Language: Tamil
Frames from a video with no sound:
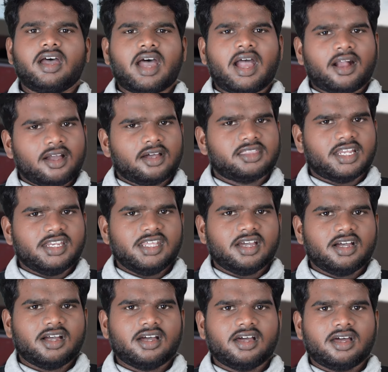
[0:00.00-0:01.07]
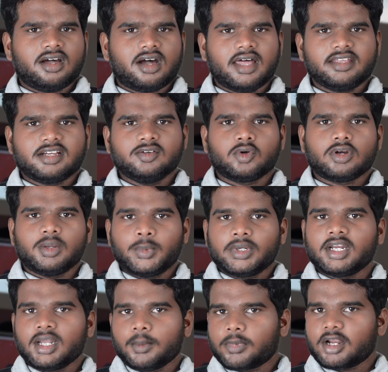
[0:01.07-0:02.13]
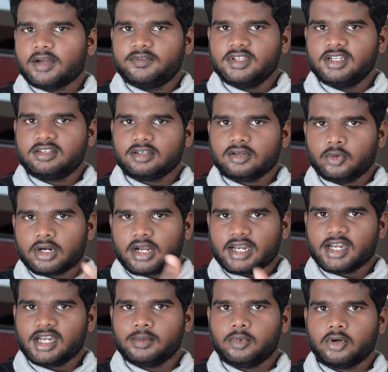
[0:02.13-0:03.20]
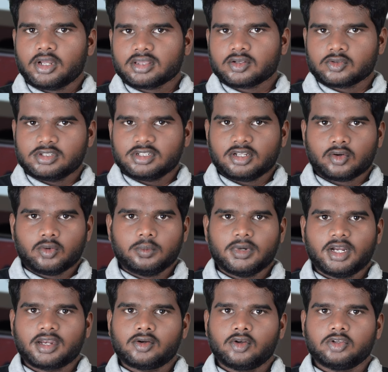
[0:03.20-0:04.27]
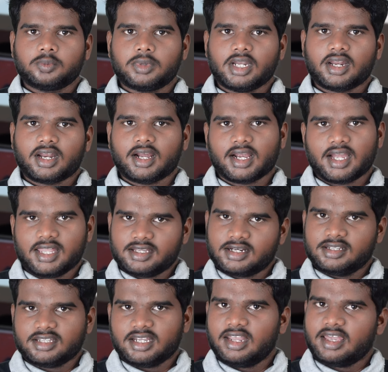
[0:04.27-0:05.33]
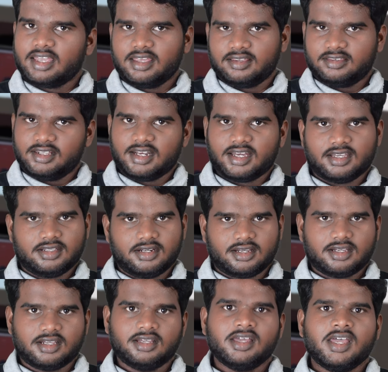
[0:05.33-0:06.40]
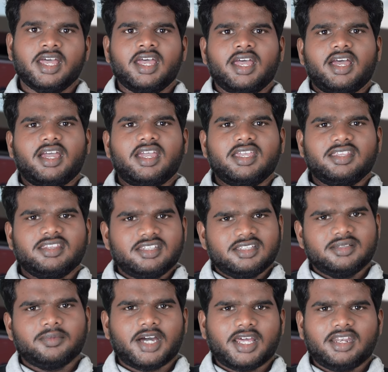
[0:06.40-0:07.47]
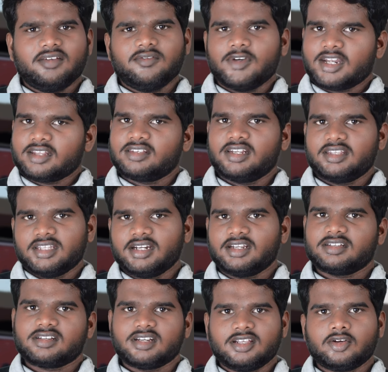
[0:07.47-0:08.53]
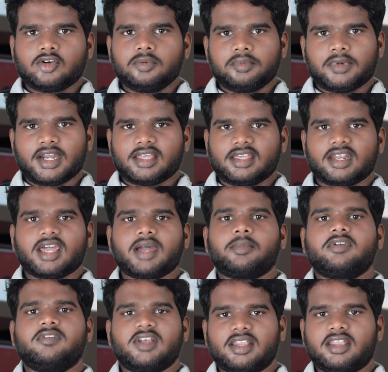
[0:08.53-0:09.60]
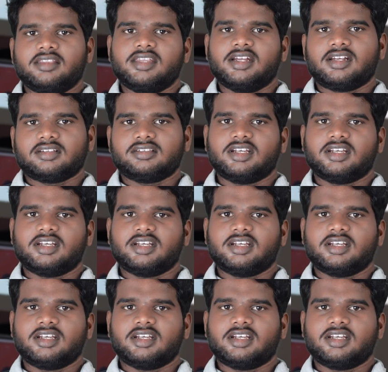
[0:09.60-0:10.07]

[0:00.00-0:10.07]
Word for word: அங்கே தனியாக அதுக்குன்னு ஒரு லிமிட்டட் நம்பர் ஆஃப் சீட்ஸ் ஒரு கண்ணாடி போட்டு அது ஒரு சின்ன ரூம் மாதிரி க்ளோஸ் பண்ணிடுறாங்க அதுக்குன்னு தனியாக ஏசிலாம் இருக்குது இது மாதிரி வேறு சில தேட்டர்ஸில் இருக்கும்னு நினைக்கிறேன் அப்படி வேறு ஏதாவது தேட்டர்ஸ்